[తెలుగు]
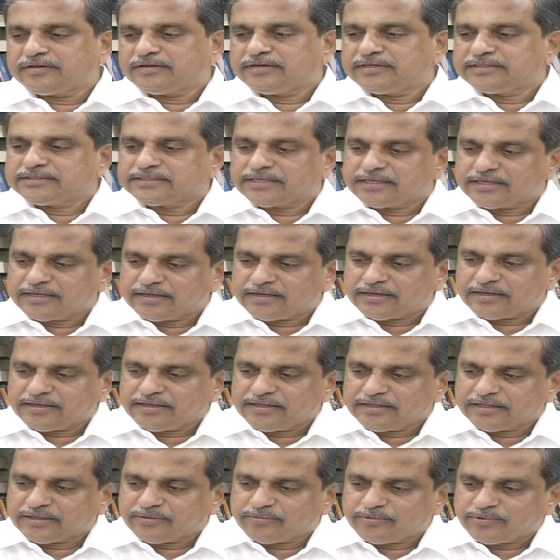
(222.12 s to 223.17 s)
నిజంగా
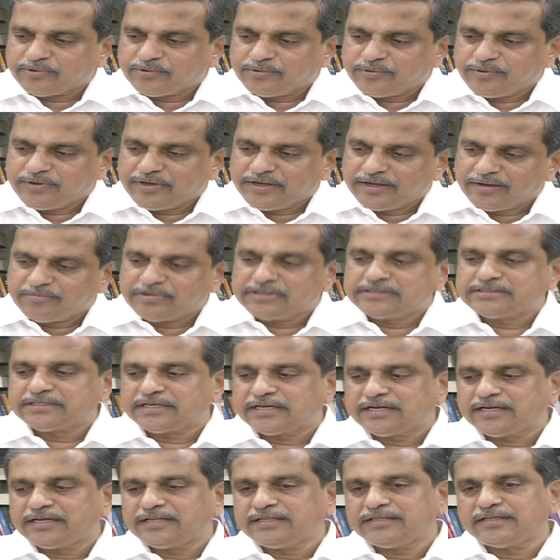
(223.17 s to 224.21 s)
ఇంతవరకు ఏమీ
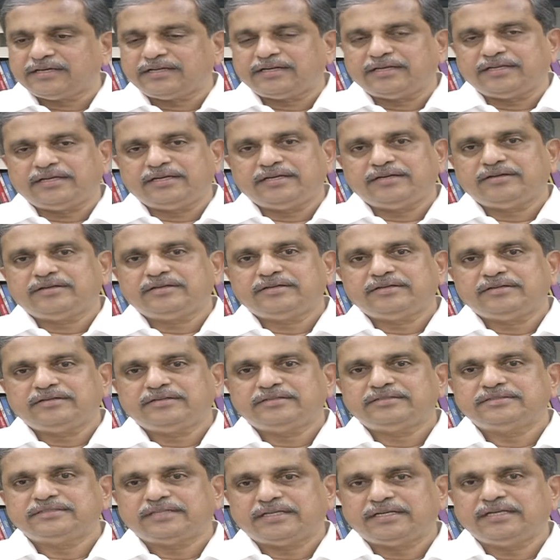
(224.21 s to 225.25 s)
జరగని దాన్ని
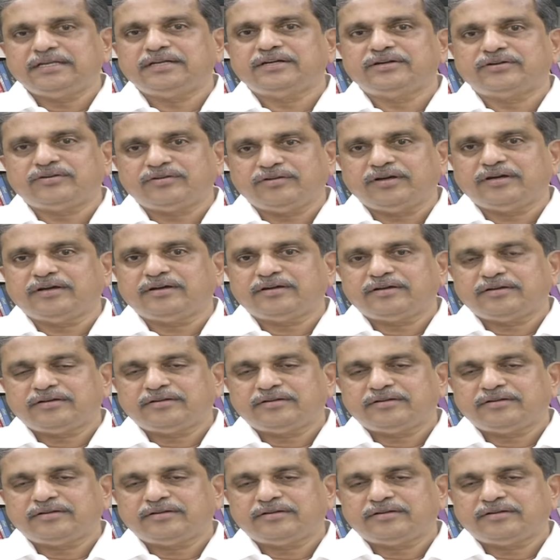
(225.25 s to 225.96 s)
జరిగినట్టుగా